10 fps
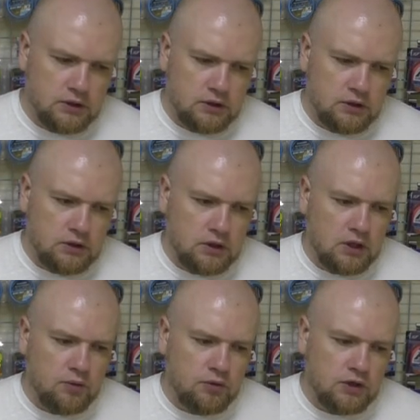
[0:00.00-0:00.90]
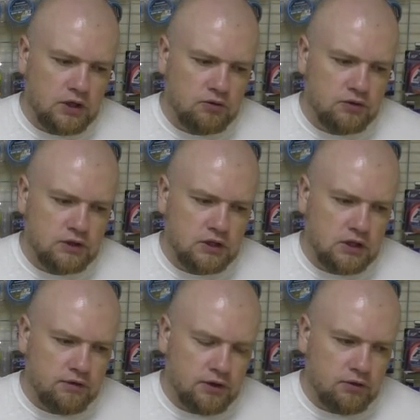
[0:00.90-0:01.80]
И как бы я вот всегда
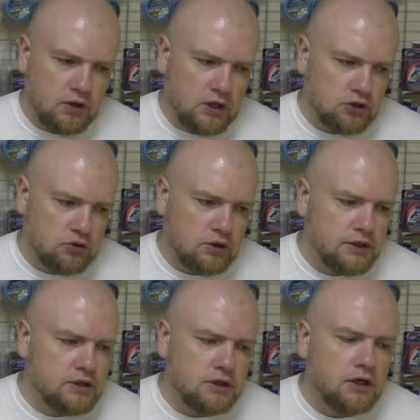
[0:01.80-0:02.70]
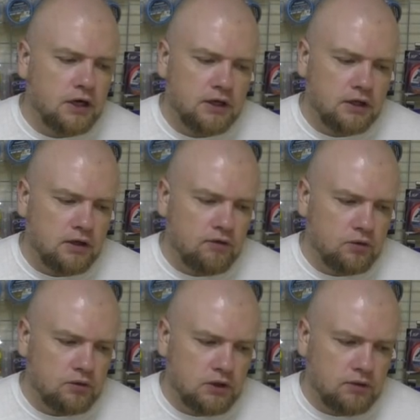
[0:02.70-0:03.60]
говорю о а шок-лидере, как я
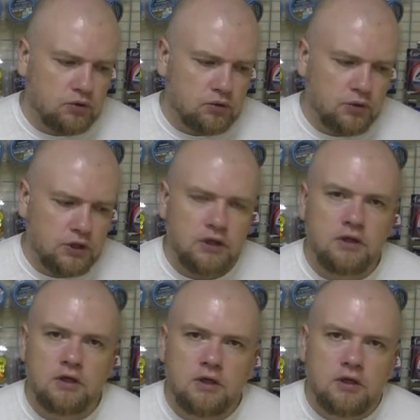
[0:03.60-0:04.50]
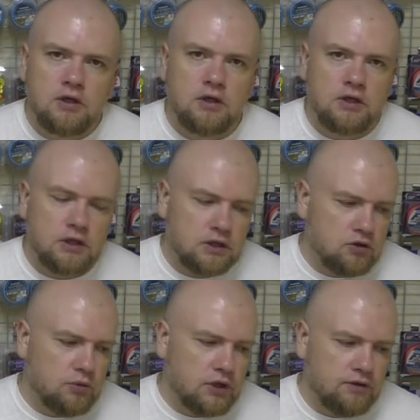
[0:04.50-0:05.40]
ловлю, да, вот у меня, э, я на
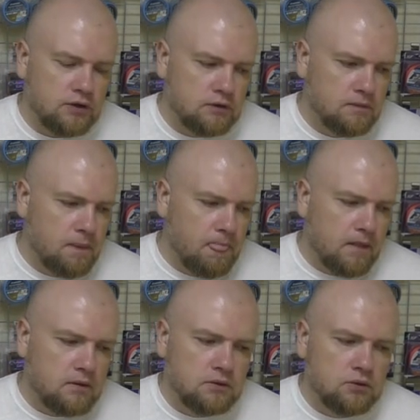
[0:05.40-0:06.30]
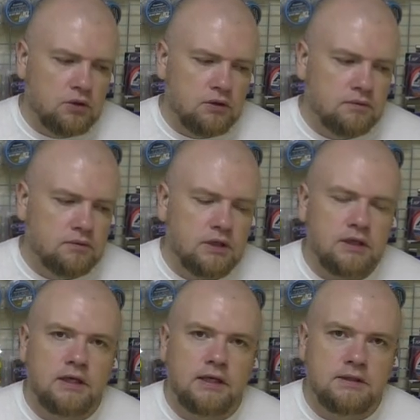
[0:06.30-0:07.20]
нем ловил
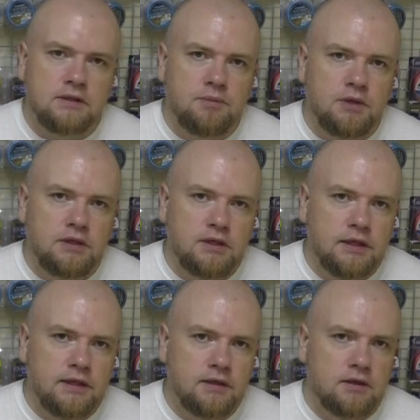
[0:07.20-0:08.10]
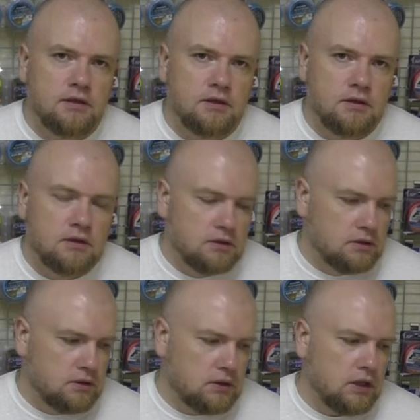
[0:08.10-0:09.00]
0.13 плетня,
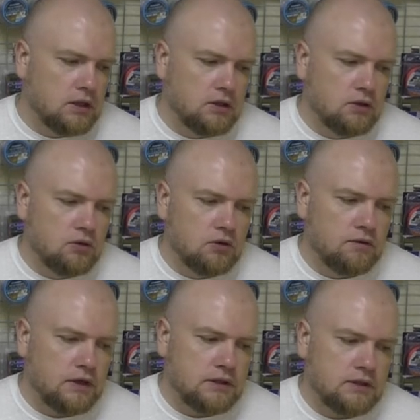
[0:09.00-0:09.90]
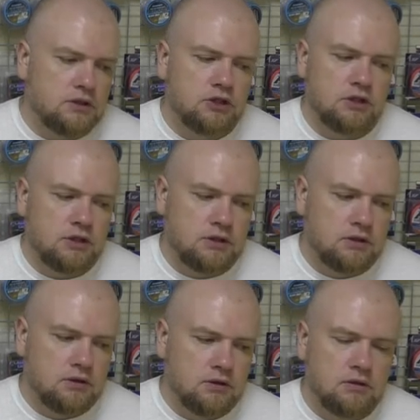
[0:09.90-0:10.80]
да, и 0.26
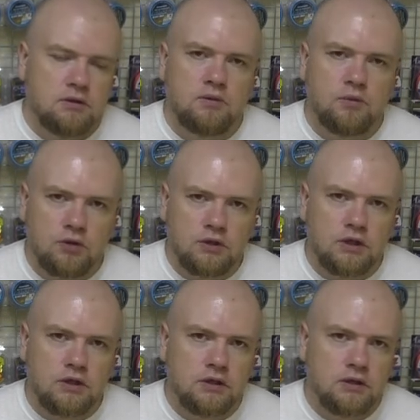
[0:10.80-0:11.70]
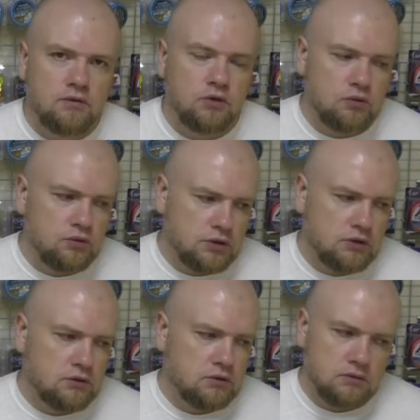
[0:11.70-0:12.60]
монка, вот
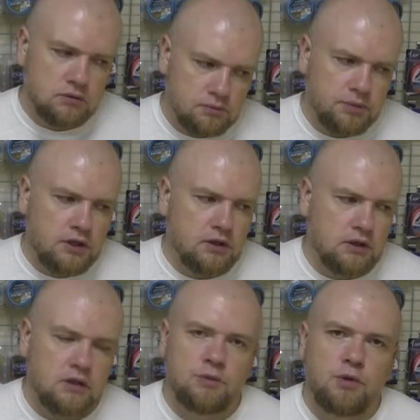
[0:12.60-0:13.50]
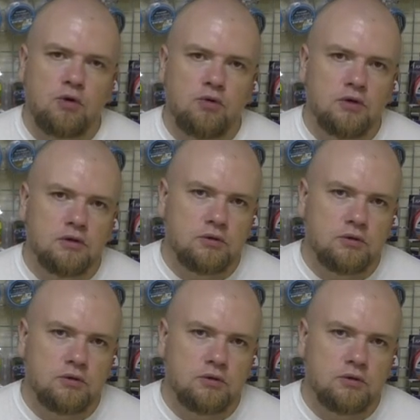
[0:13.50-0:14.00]
узел пролетал спокойно.